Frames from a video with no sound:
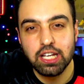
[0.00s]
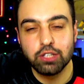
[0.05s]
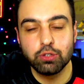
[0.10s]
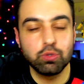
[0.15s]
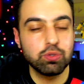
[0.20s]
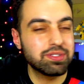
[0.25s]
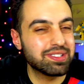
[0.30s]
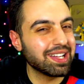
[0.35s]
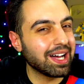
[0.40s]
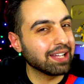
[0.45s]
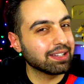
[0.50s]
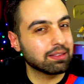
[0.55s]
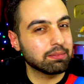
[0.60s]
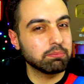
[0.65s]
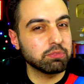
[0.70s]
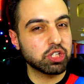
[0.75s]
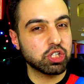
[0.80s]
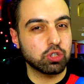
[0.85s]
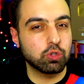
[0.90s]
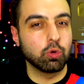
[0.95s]

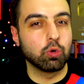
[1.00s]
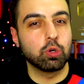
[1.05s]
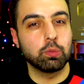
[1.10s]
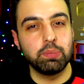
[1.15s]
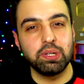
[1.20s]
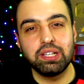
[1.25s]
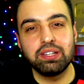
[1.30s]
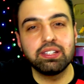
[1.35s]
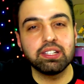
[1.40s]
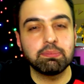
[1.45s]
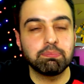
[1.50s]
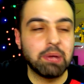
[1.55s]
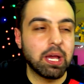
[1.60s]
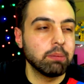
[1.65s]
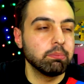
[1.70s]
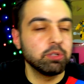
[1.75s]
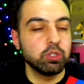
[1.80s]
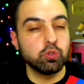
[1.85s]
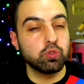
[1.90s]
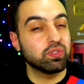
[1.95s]
%60 doğru bildik.
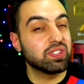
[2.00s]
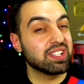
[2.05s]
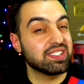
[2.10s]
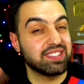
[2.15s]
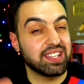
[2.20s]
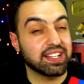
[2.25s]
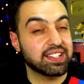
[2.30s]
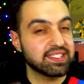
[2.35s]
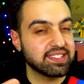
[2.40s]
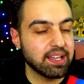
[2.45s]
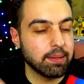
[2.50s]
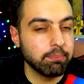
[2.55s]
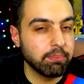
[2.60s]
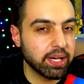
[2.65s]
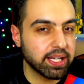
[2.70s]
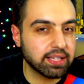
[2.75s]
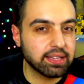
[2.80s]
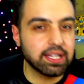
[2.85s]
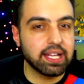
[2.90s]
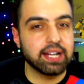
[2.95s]
Ben bir %80
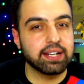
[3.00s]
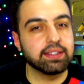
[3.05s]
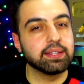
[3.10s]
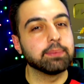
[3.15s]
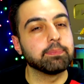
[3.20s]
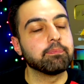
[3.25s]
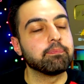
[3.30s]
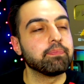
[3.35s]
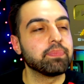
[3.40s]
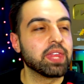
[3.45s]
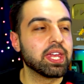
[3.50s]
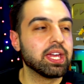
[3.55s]
beklerdim.